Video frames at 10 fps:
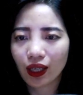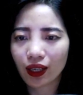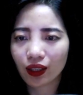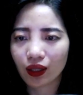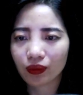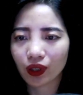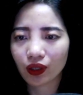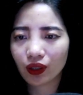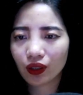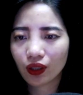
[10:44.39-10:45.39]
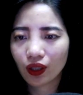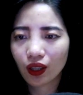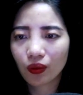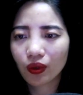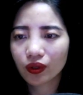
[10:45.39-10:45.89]
Hạ cảm thấy
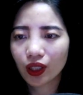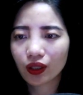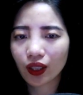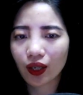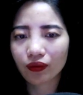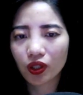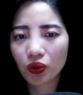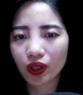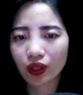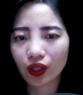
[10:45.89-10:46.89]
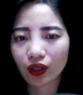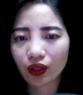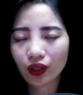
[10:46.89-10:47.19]
không có thiện cảm với Uyển Đình,